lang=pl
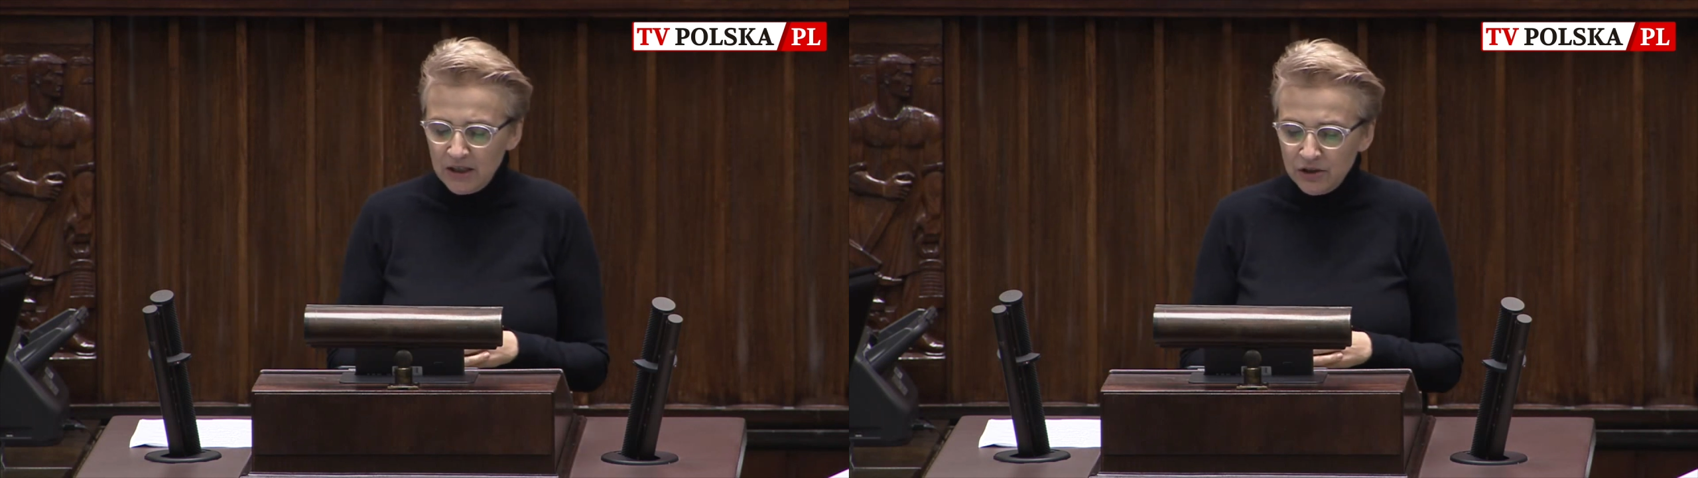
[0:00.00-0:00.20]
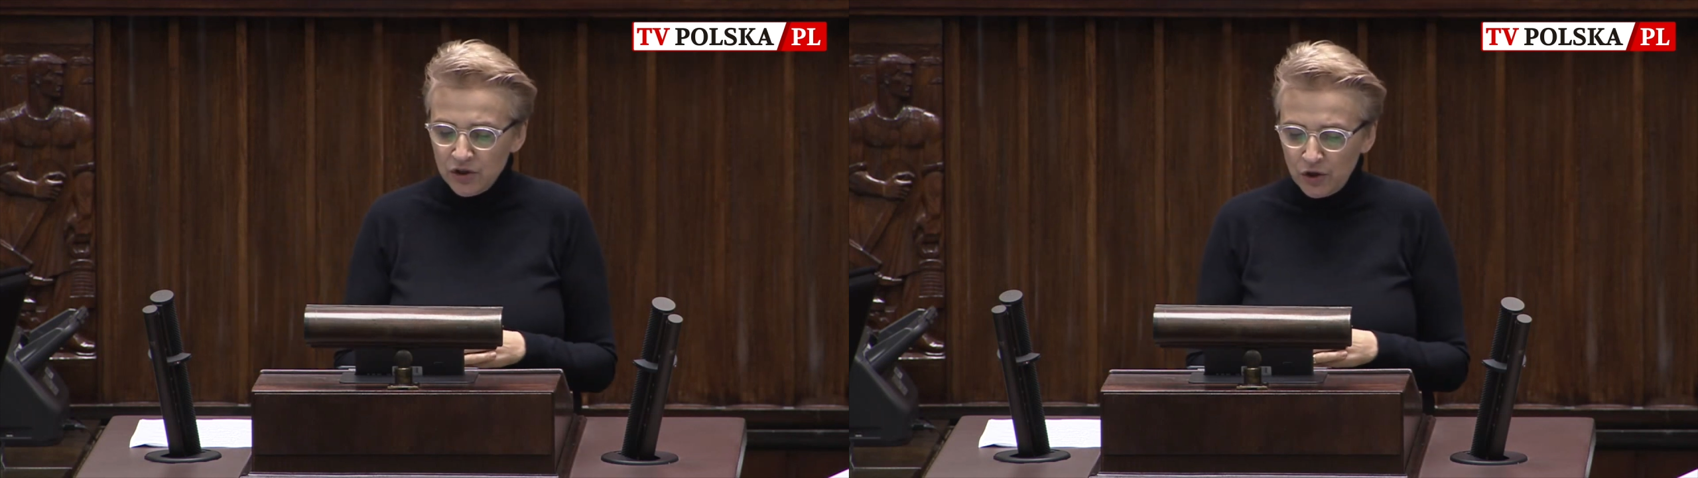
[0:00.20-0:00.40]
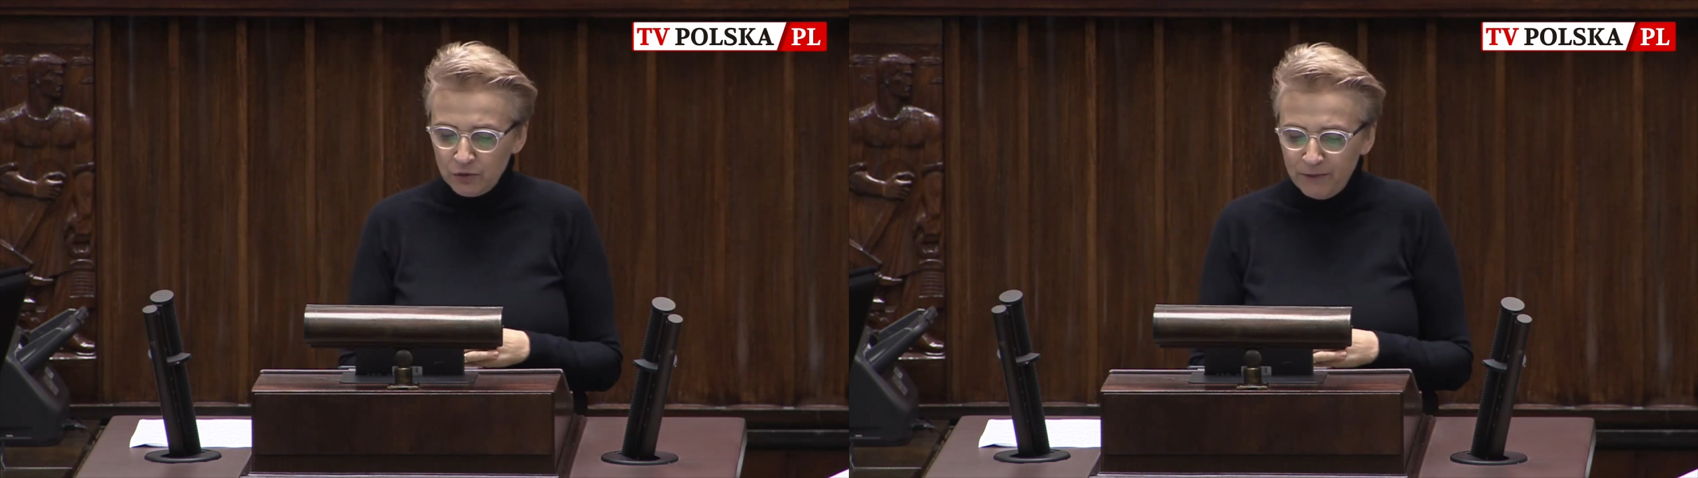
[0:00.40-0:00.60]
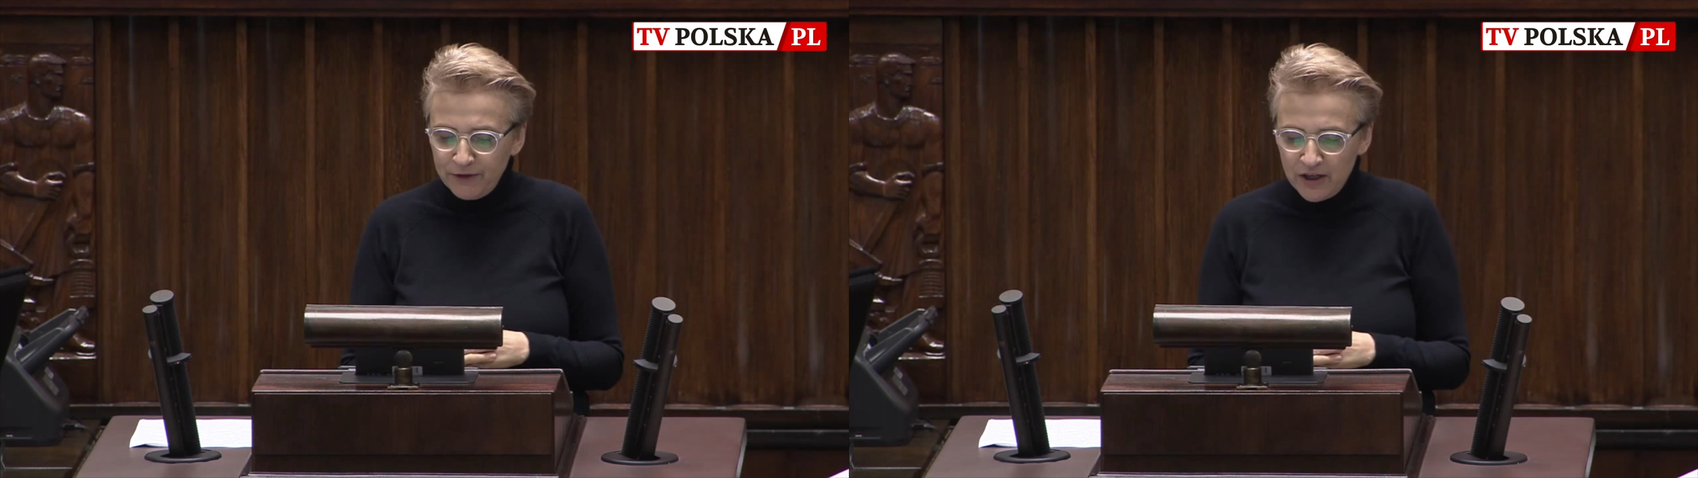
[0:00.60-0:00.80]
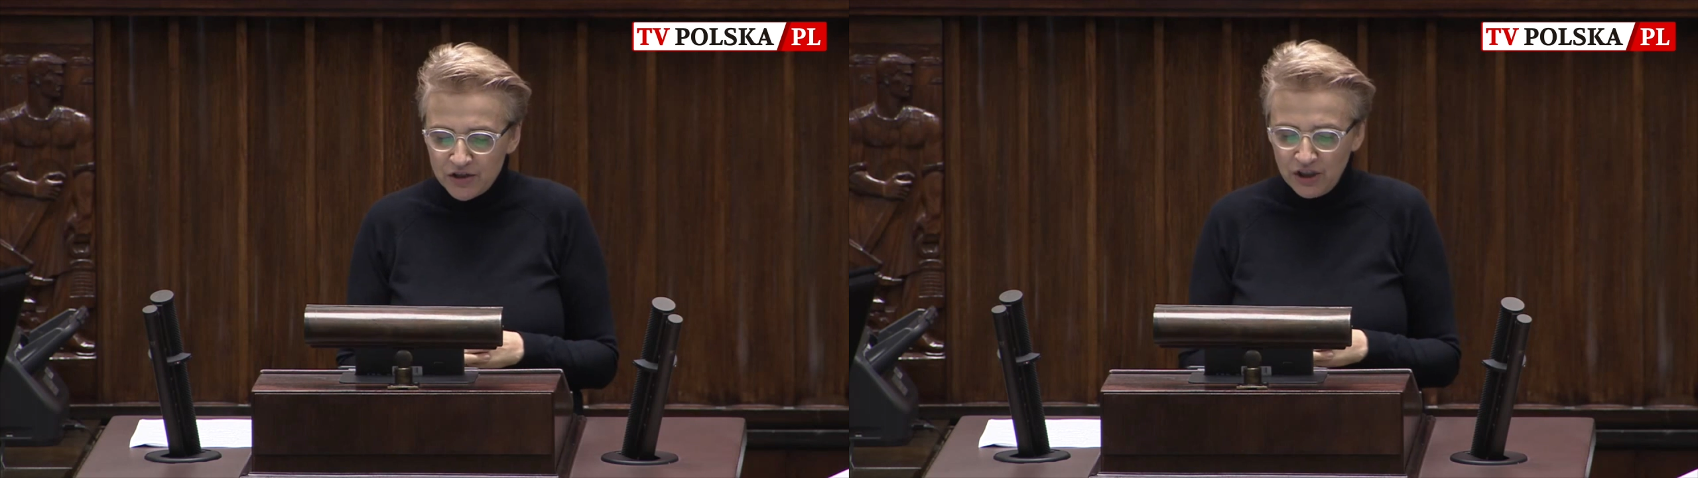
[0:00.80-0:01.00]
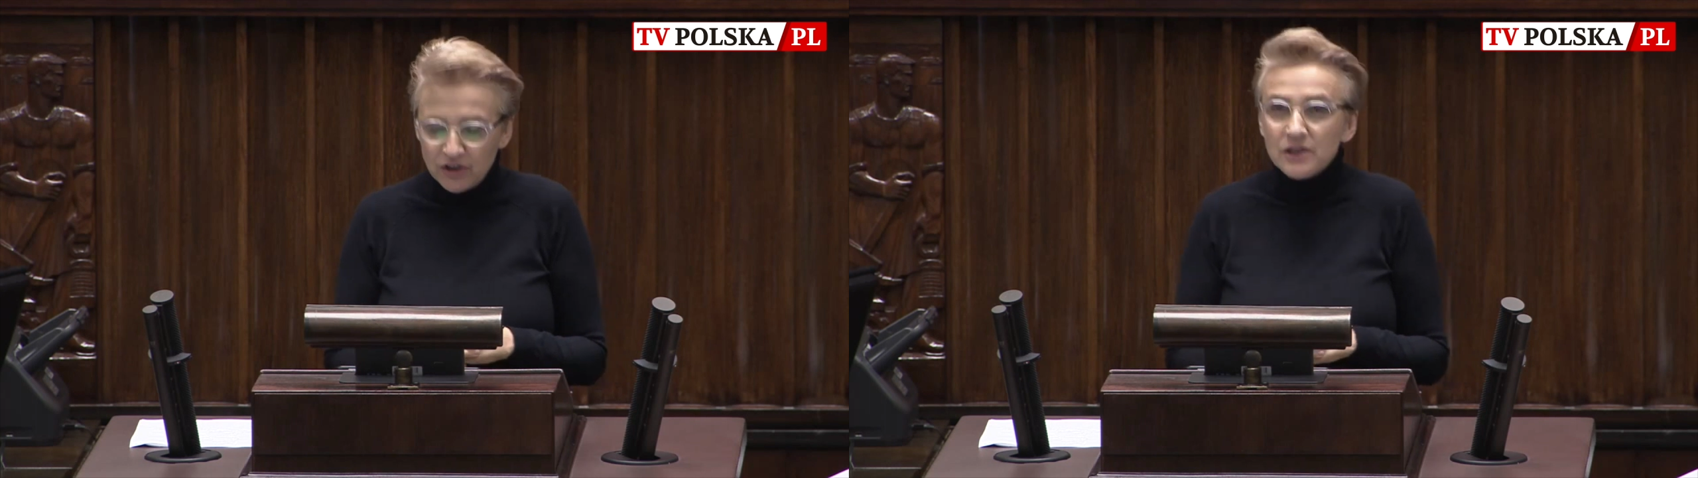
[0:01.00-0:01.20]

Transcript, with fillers: niż odpowiedzi i to